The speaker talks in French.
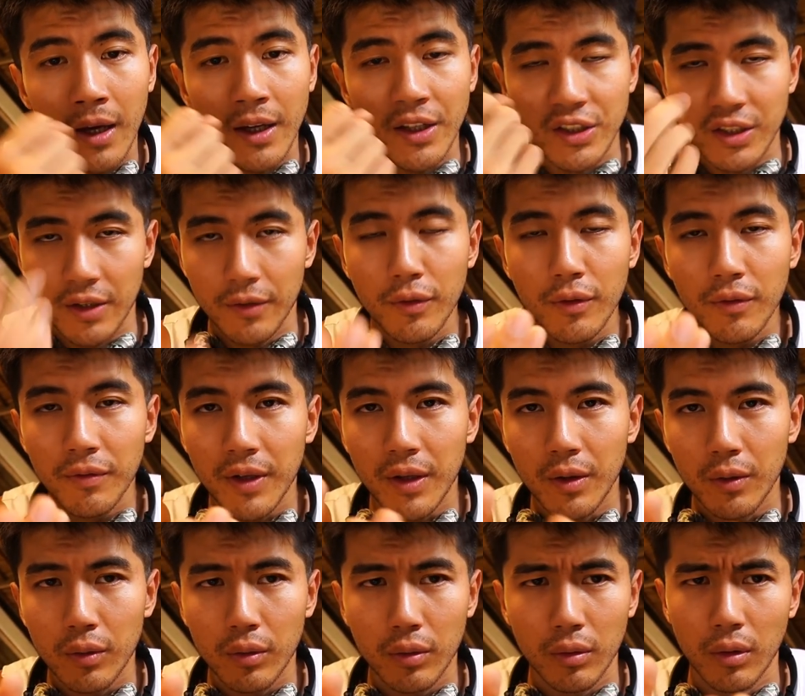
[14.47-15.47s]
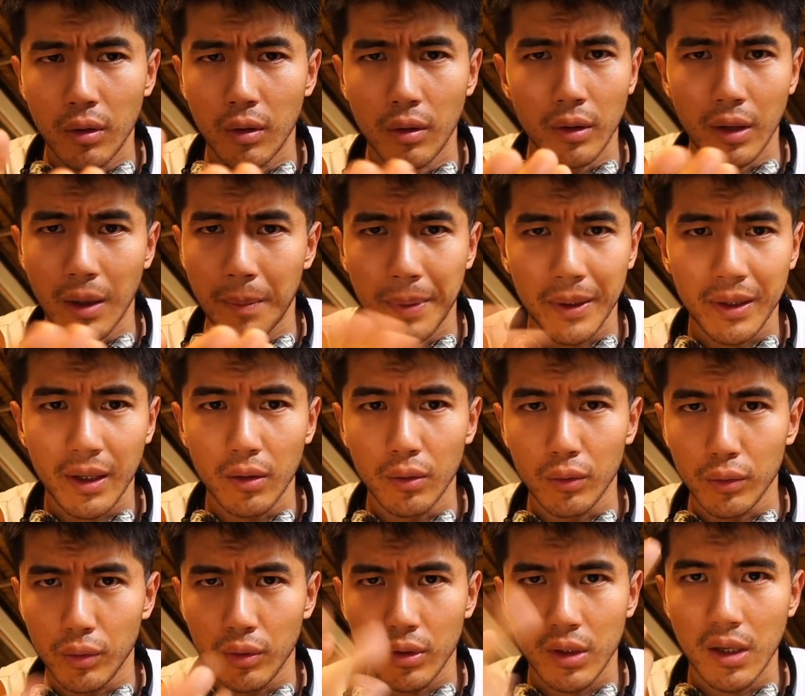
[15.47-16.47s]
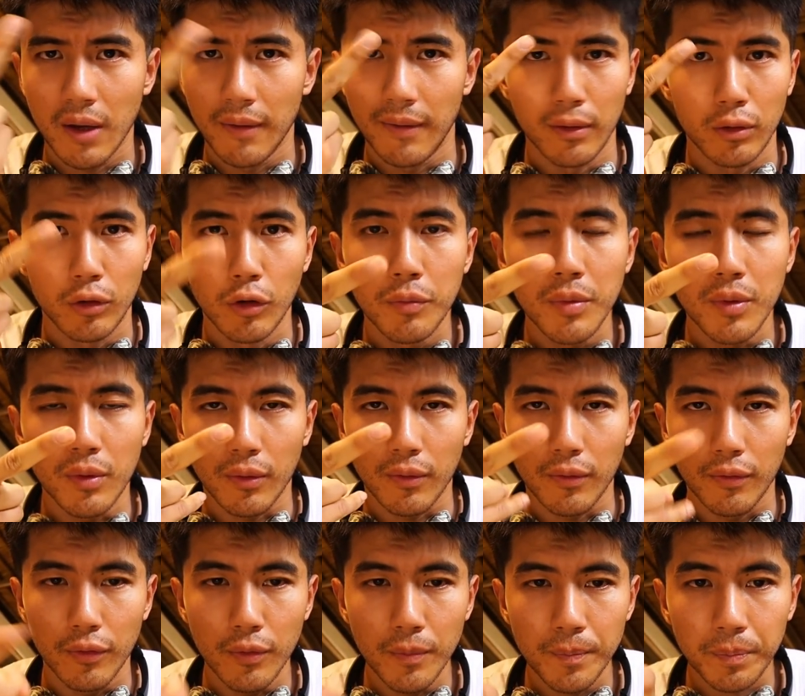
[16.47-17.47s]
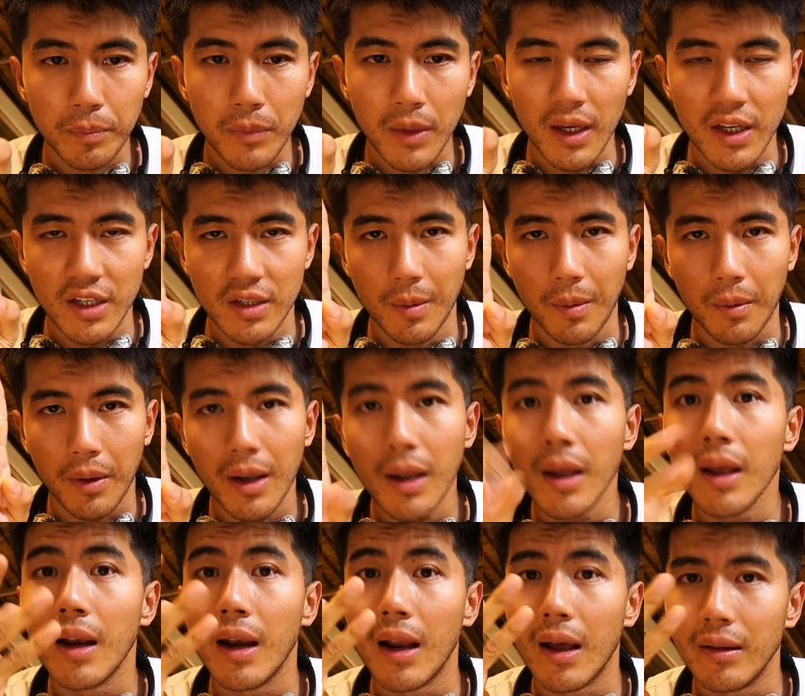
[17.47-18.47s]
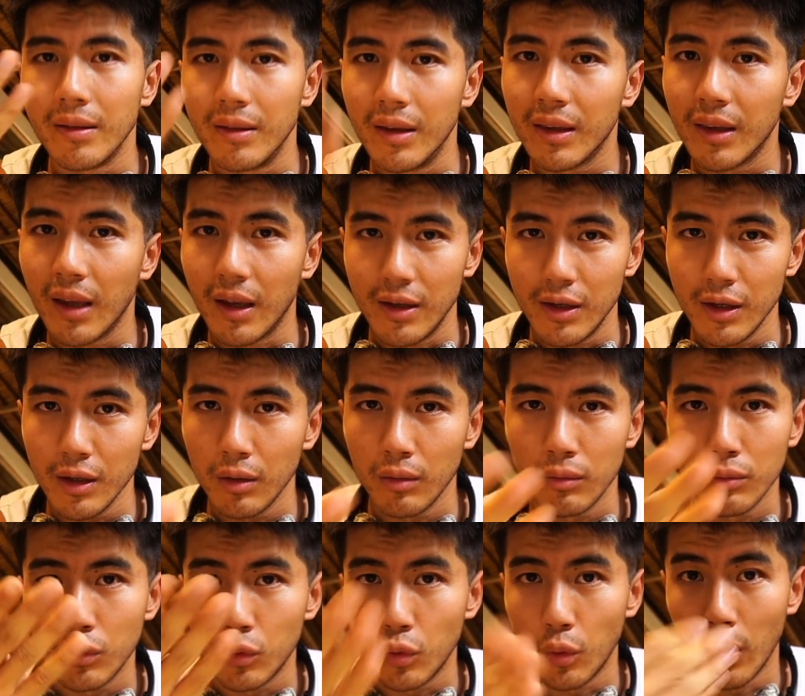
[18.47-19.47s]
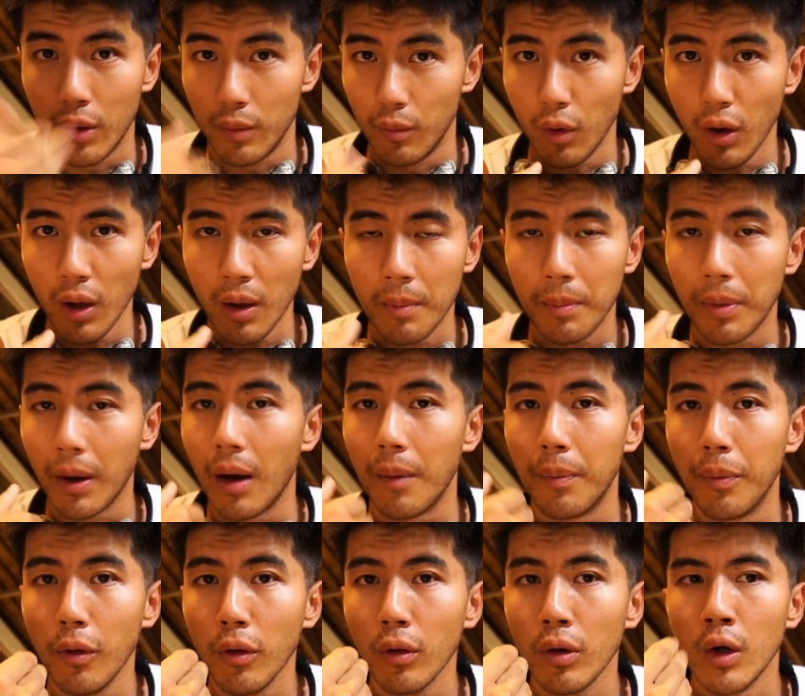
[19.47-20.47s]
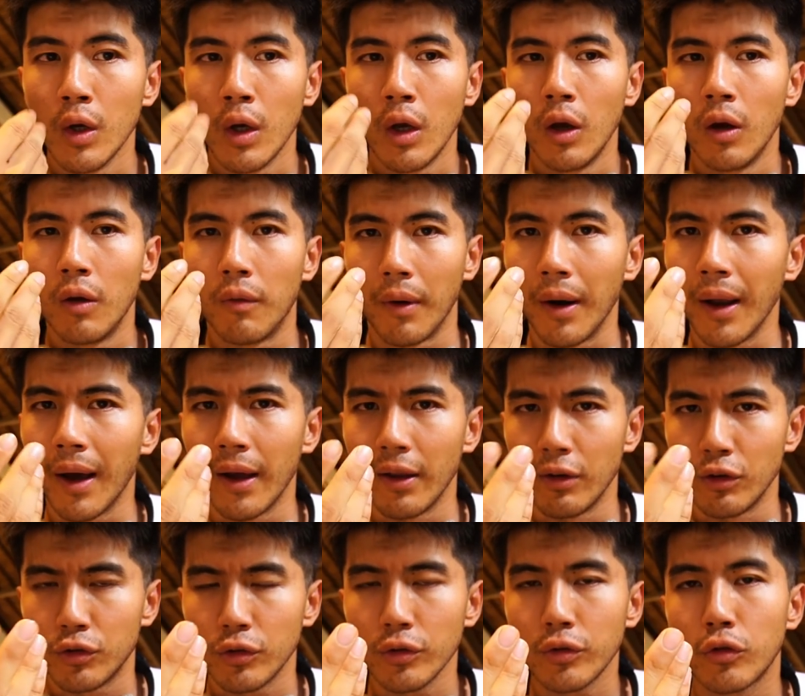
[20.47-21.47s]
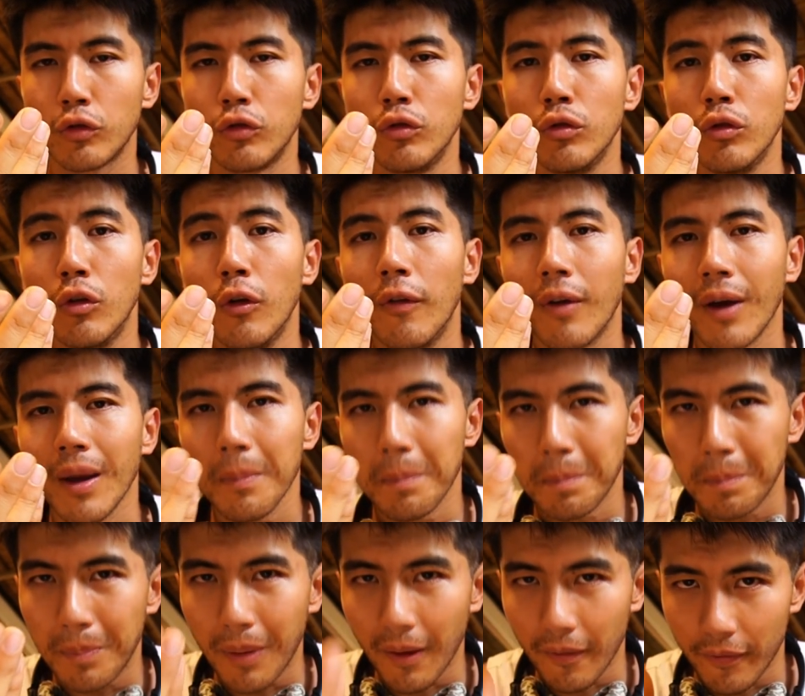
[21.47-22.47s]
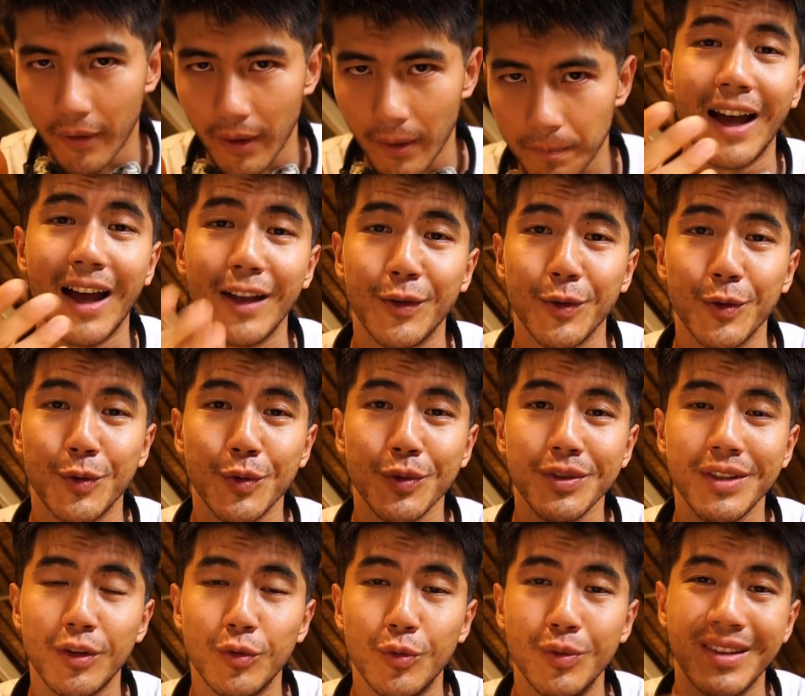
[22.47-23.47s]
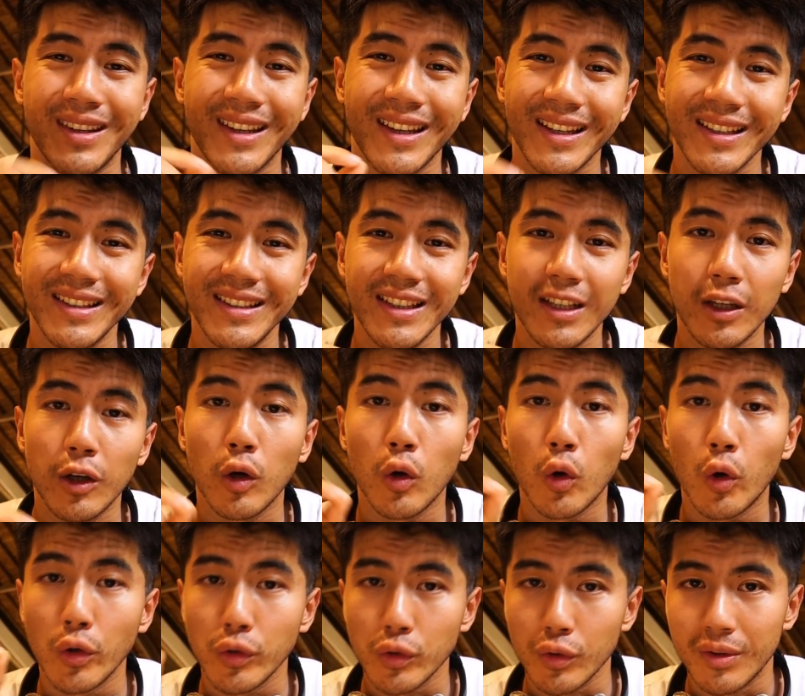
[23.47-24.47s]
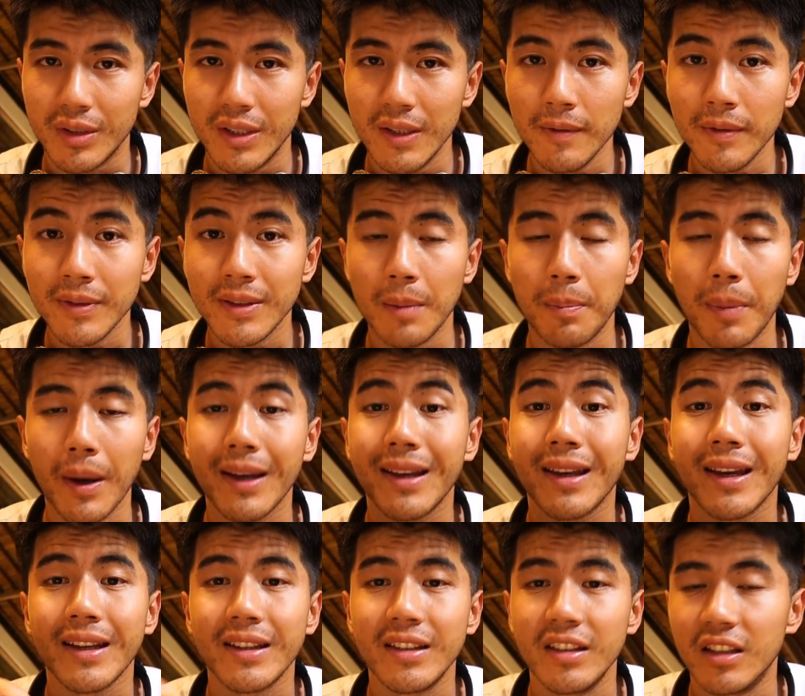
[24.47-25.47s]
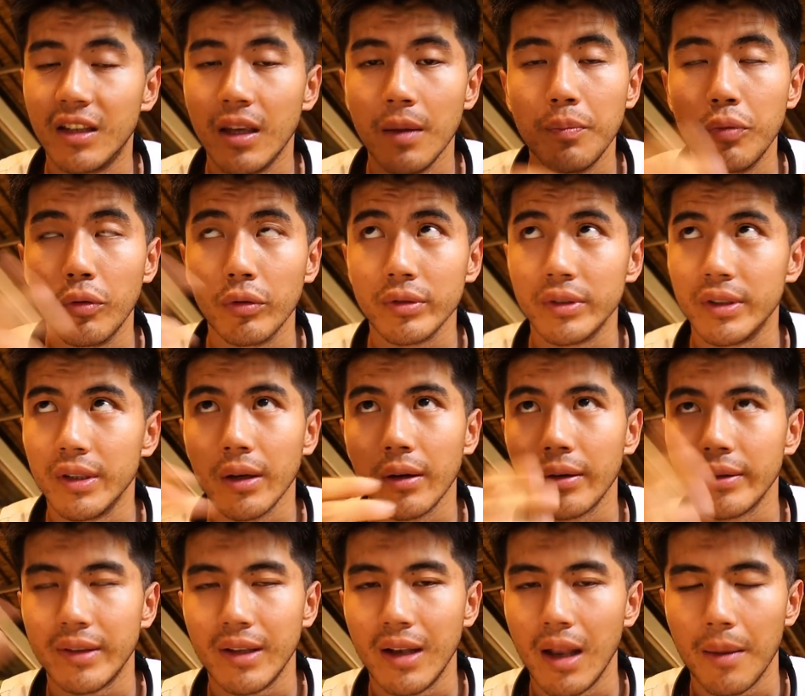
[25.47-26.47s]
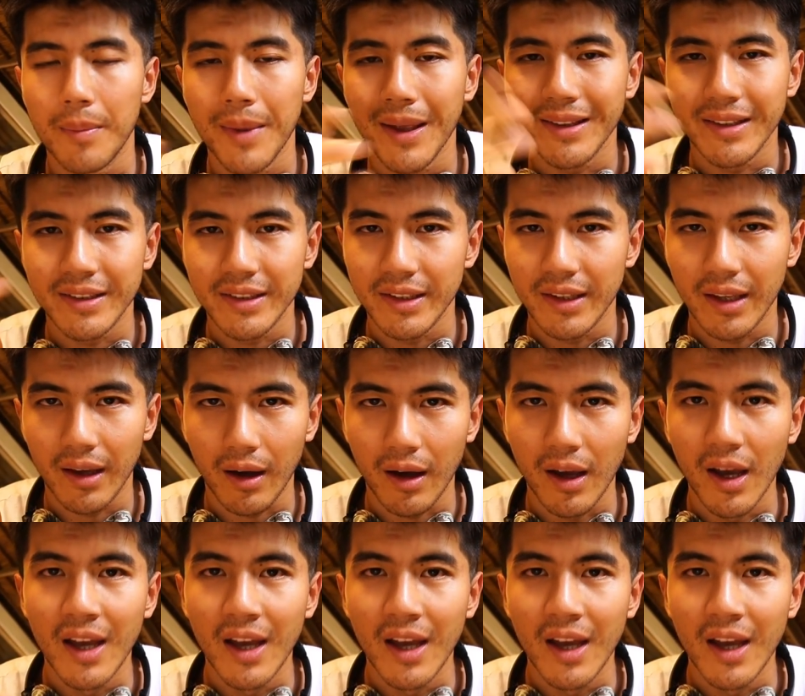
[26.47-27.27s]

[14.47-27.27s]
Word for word: J'ai vu une vidéo euh, il n'y a pas très longtemps qui avait 2 millions de vues et j'aimerais la détailler, toi et moi, par rapport à voilà, à une chose que tu ne devrais pas faire. Attention, c'est une critique constructive, c'est pas critiquer pour dire c'est de la merde, etc.